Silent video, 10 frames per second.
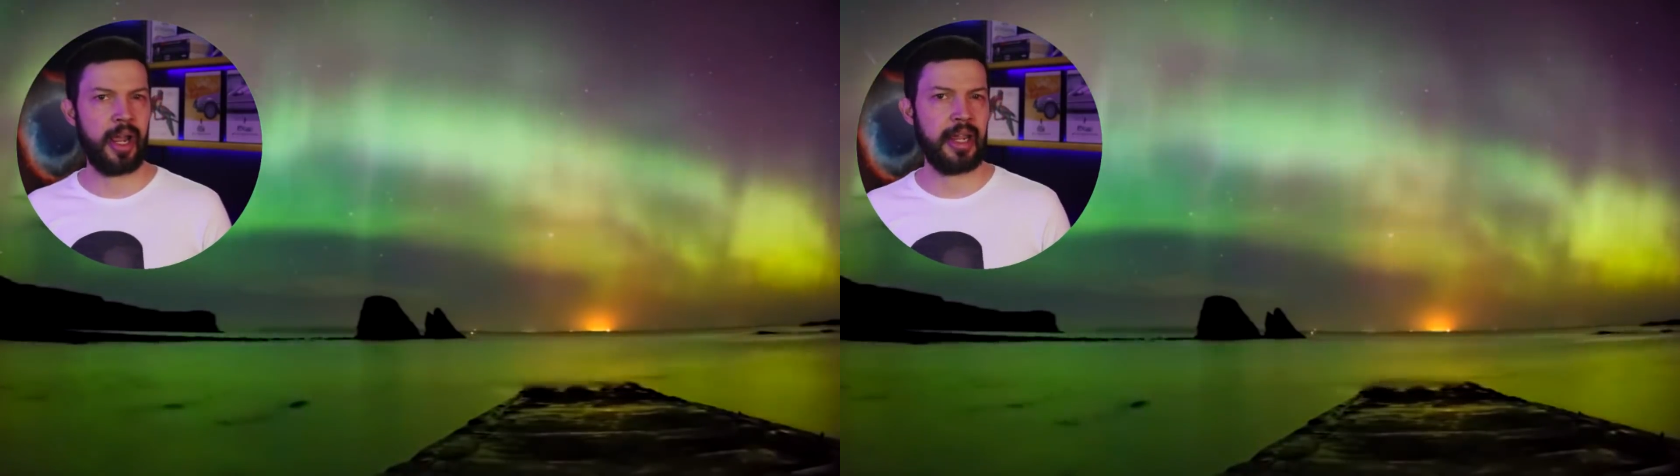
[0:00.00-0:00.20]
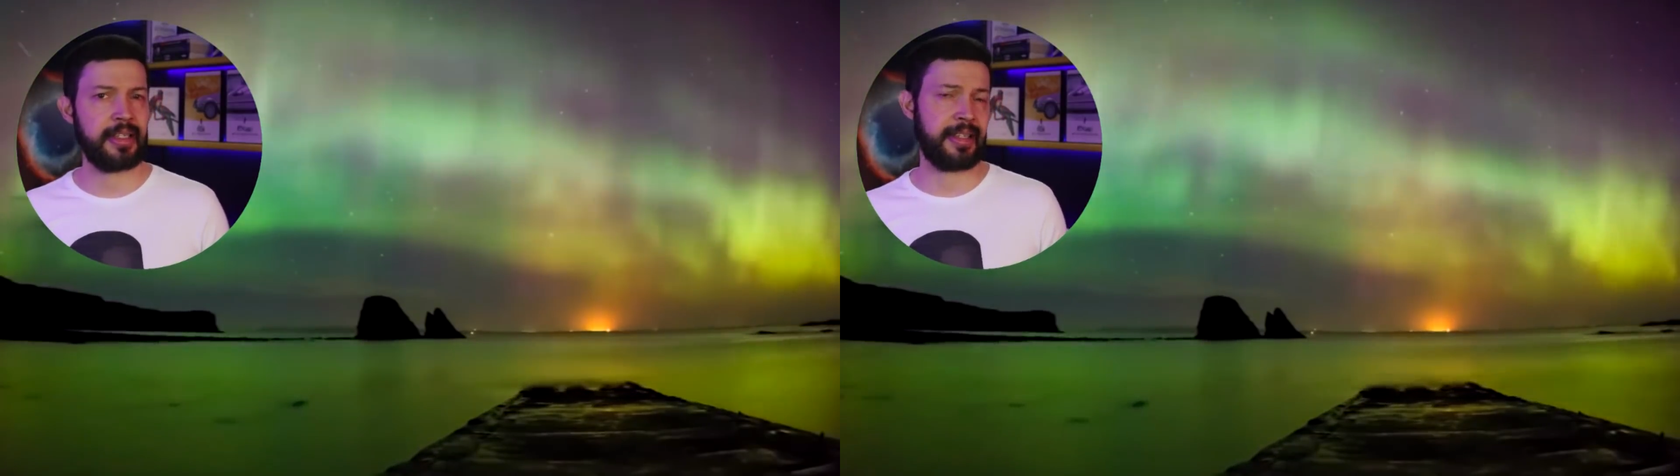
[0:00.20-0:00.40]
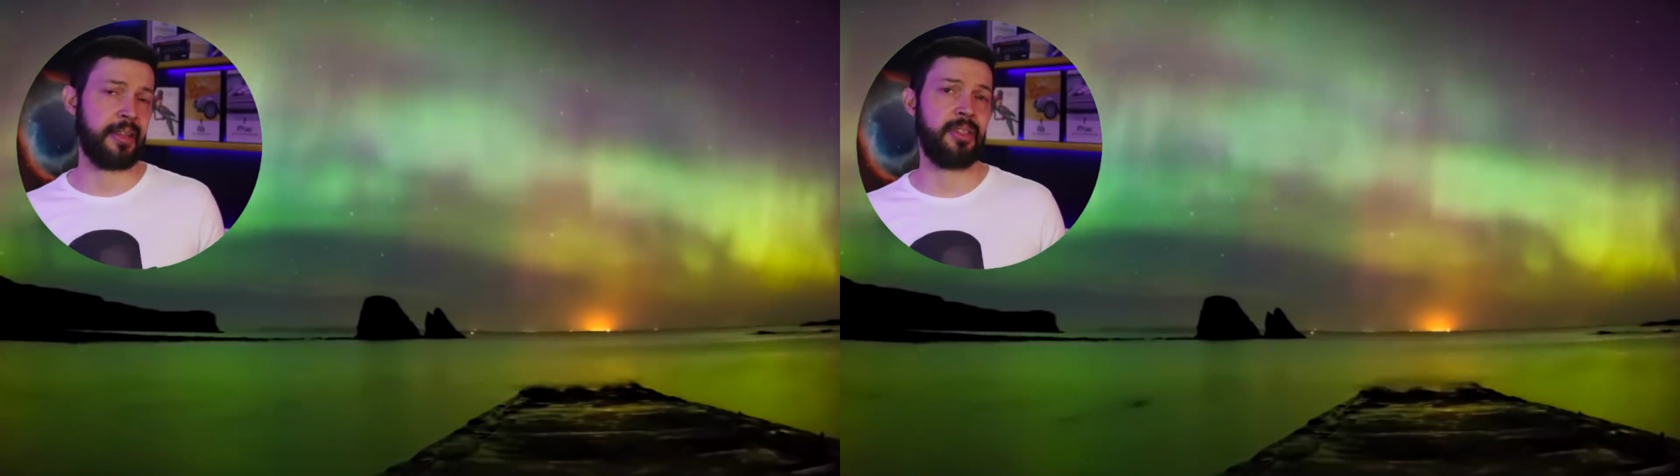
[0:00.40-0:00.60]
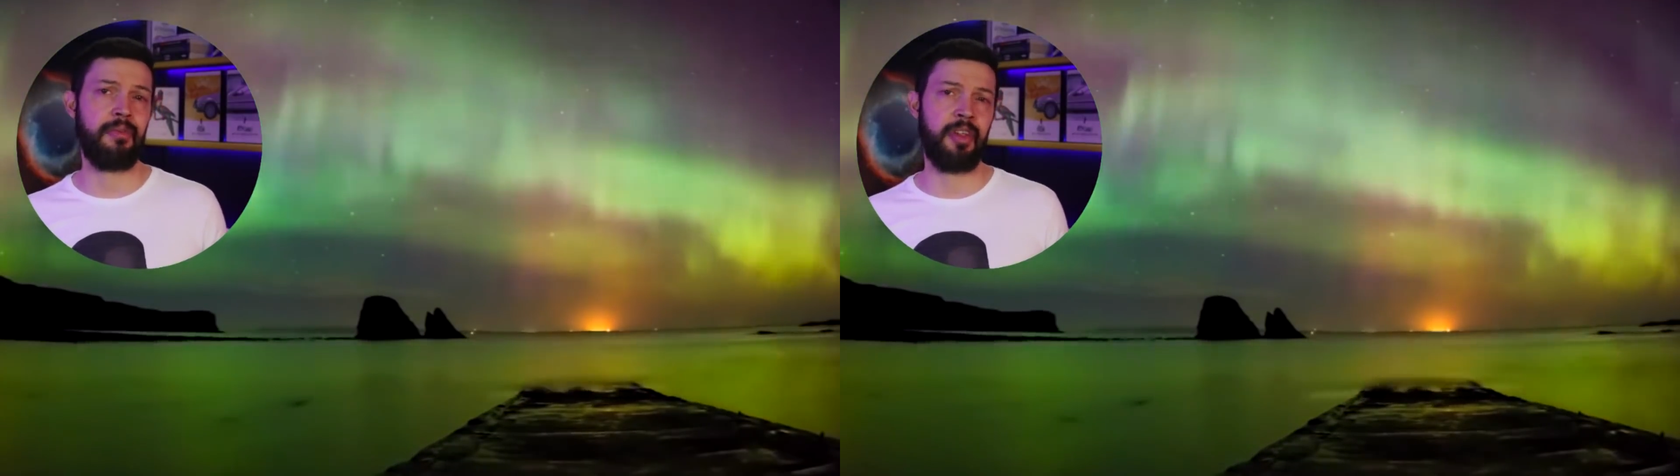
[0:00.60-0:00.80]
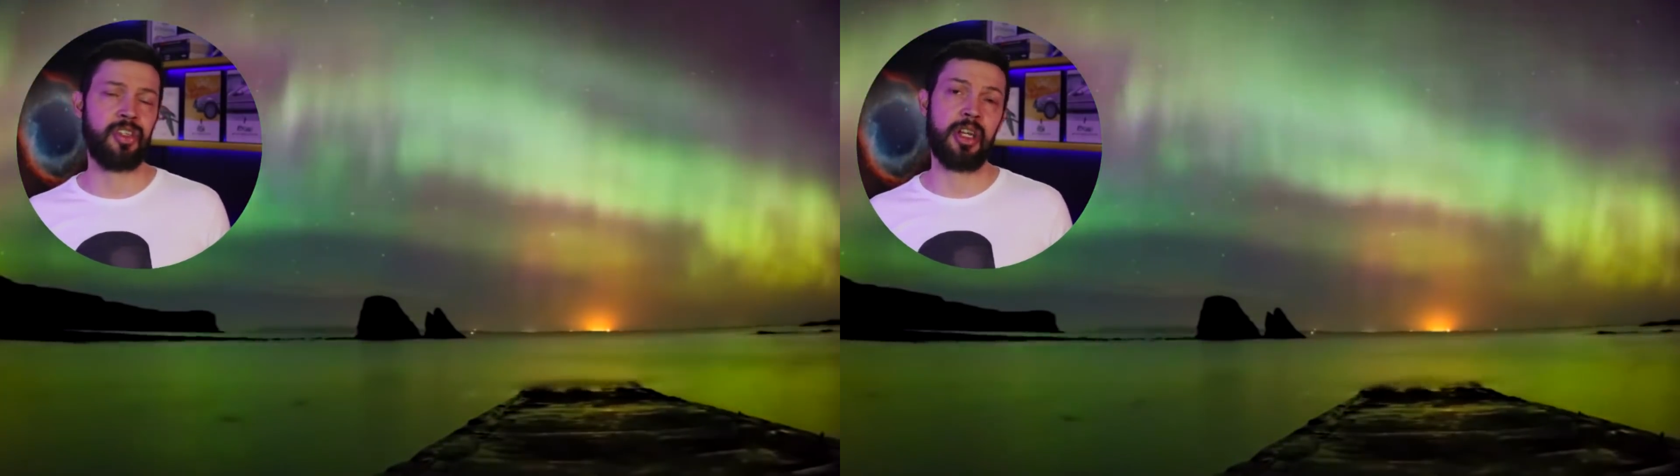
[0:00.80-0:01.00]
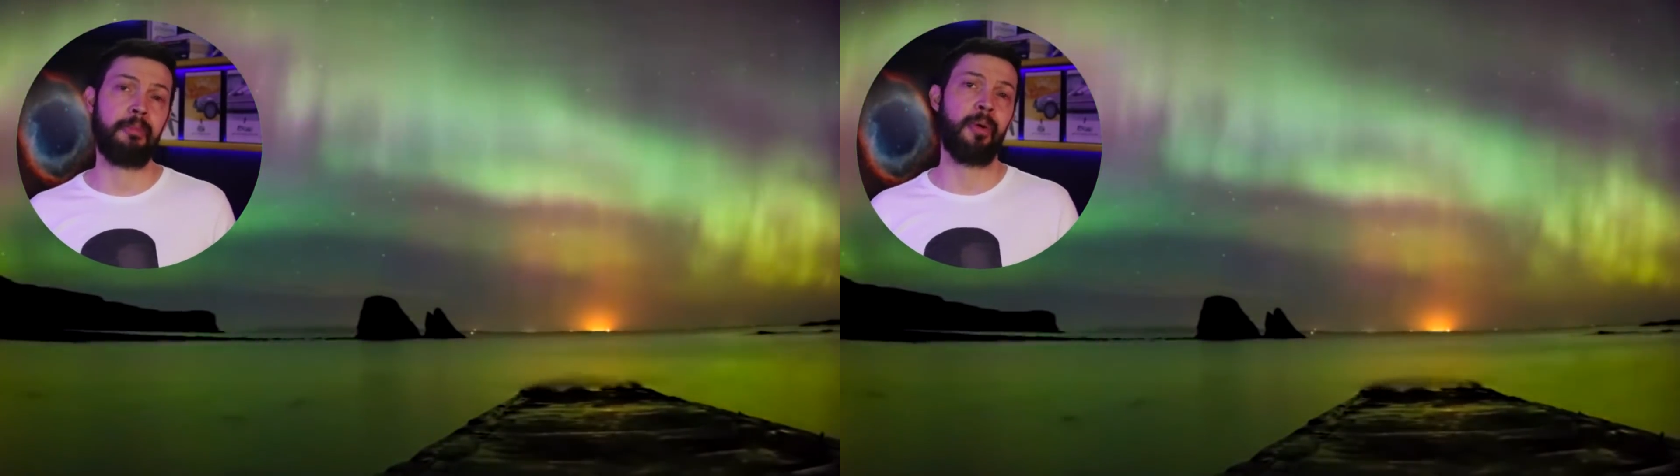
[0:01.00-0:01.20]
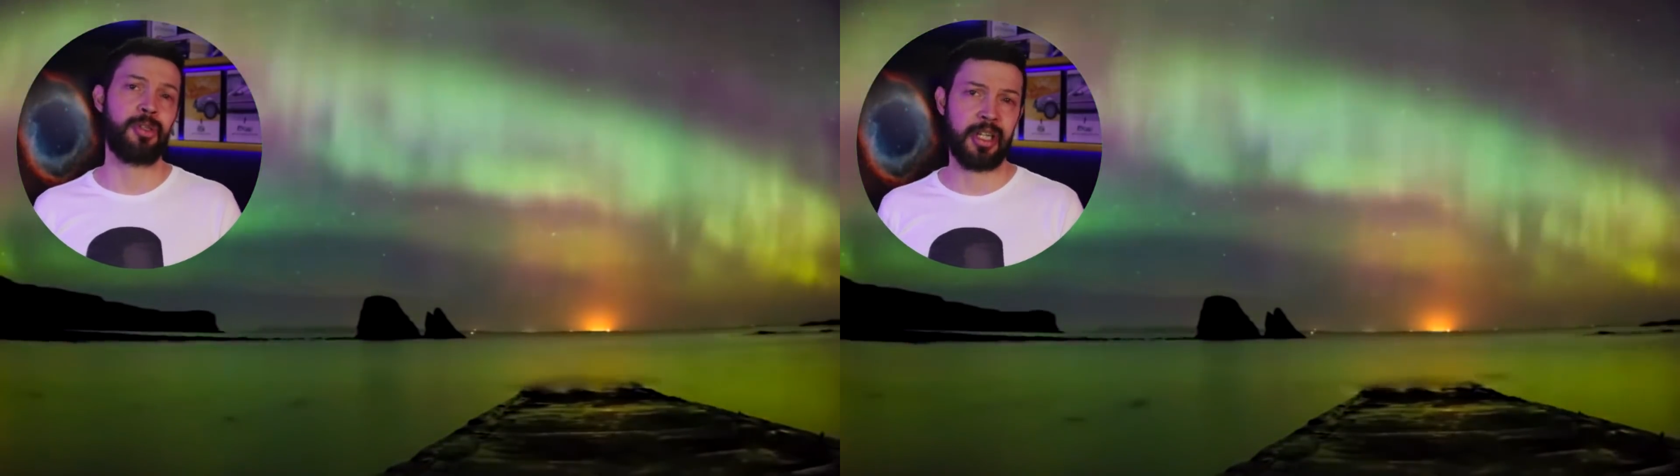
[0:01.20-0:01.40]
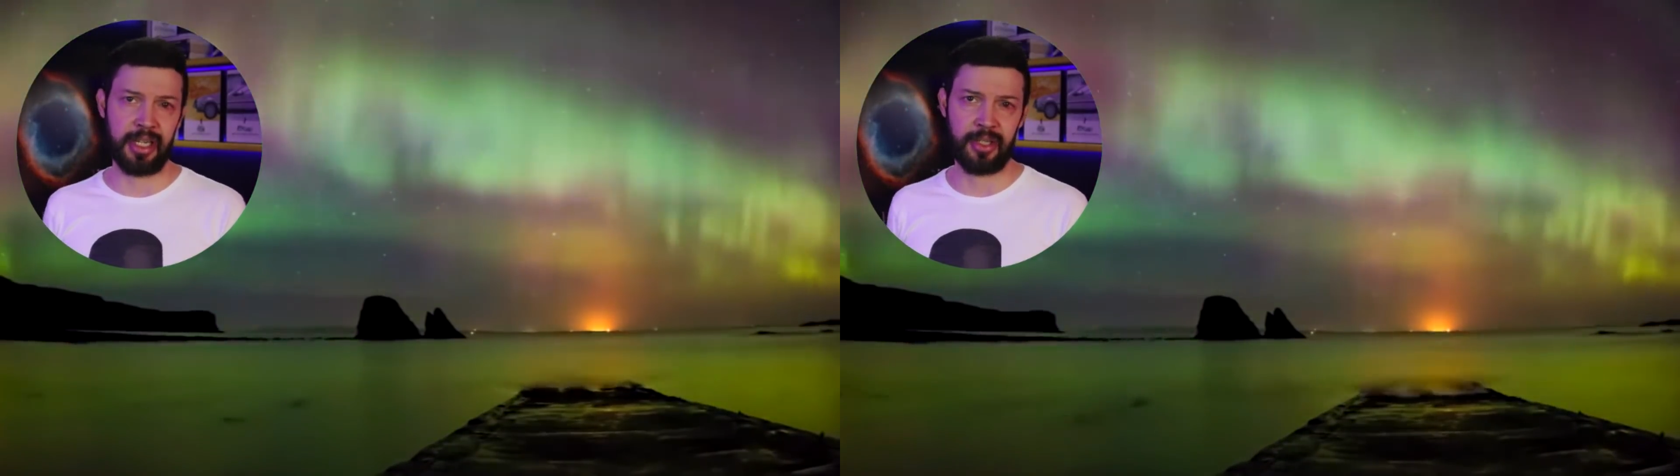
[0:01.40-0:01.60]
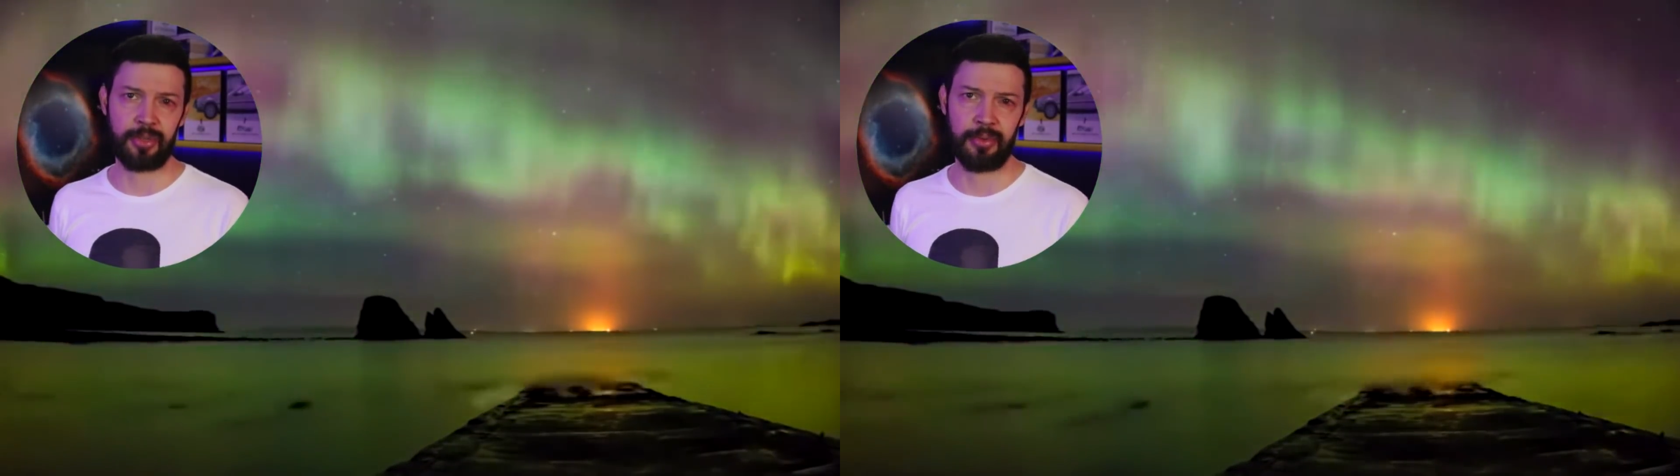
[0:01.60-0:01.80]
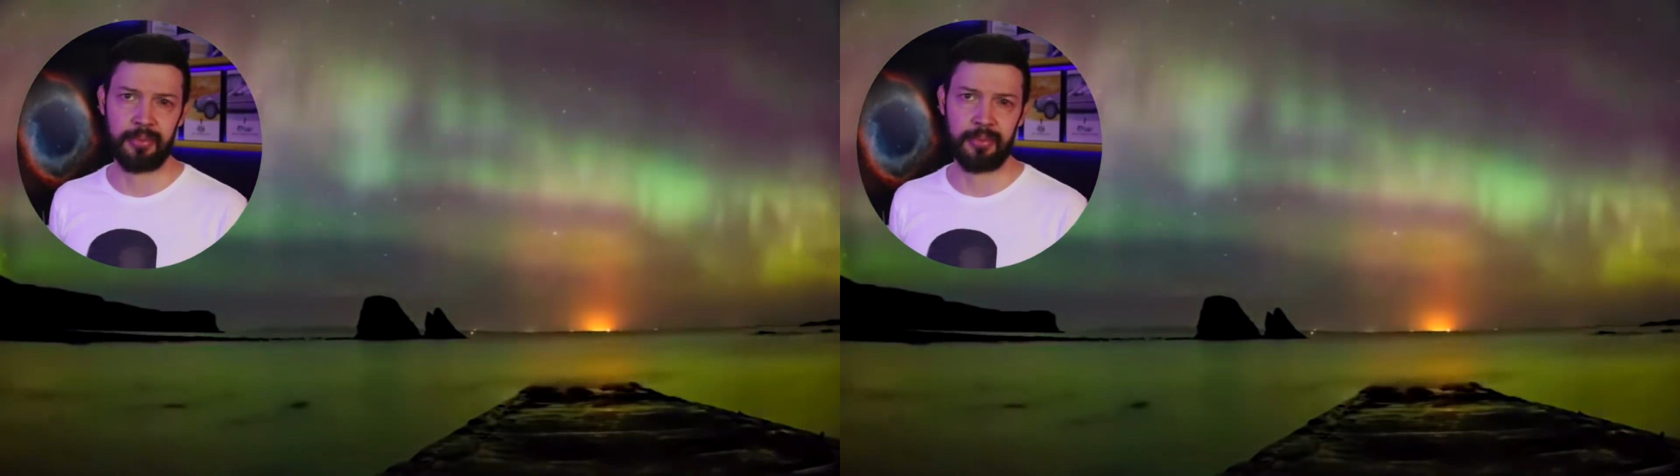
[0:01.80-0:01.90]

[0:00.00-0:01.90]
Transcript: em 620 d.C.,